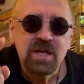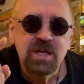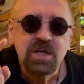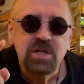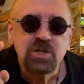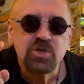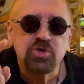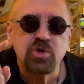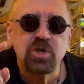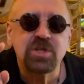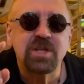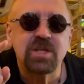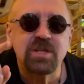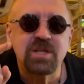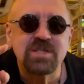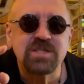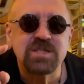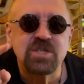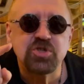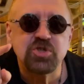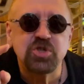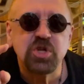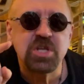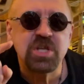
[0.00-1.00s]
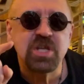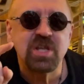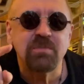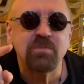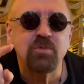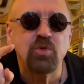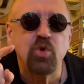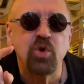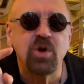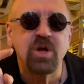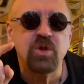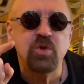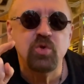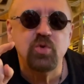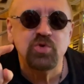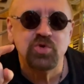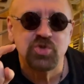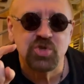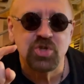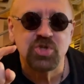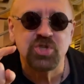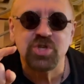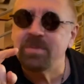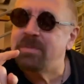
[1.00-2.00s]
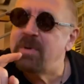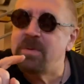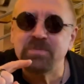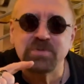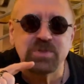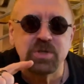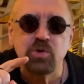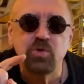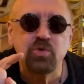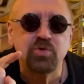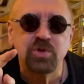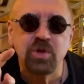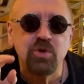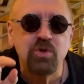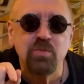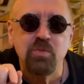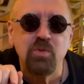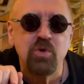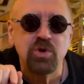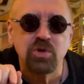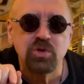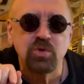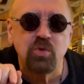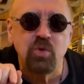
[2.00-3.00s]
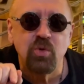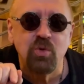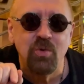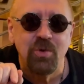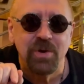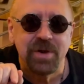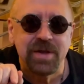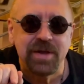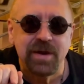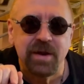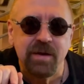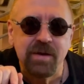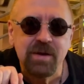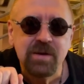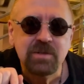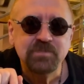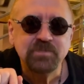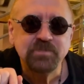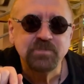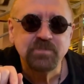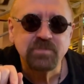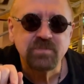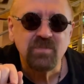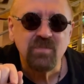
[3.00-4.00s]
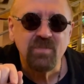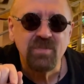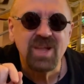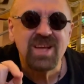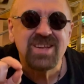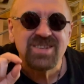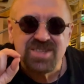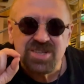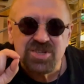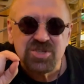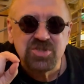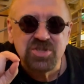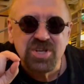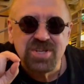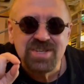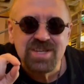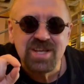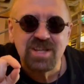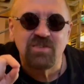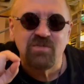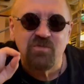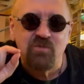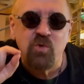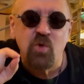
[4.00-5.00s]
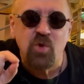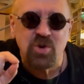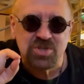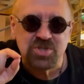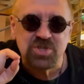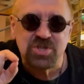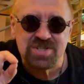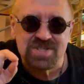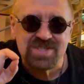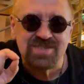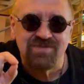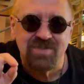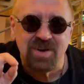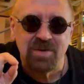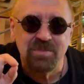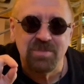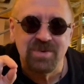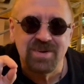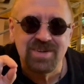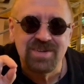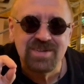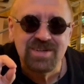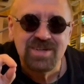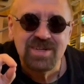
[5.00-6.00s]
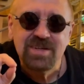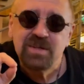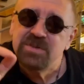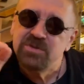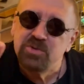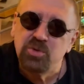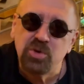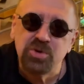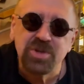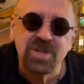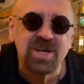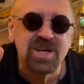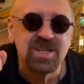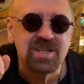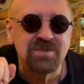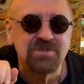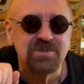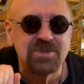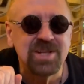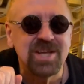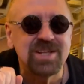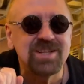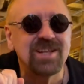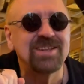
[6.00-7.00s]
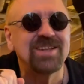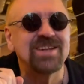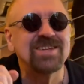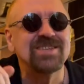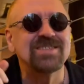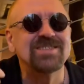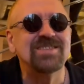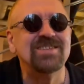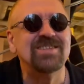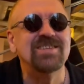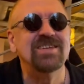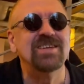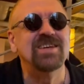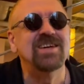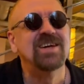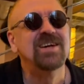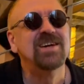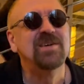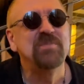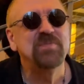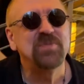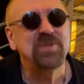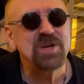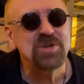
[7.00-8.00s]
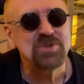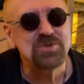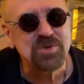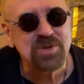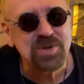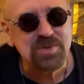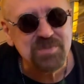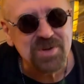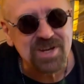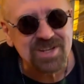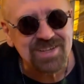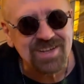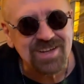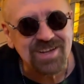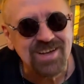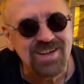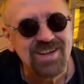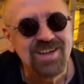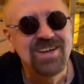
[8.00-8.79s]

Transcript: что это наслаждение намного лучше, чем абсолютно любое другое. Наслаждение творчеством. Но до этого надо дорасти. Так что, ребята,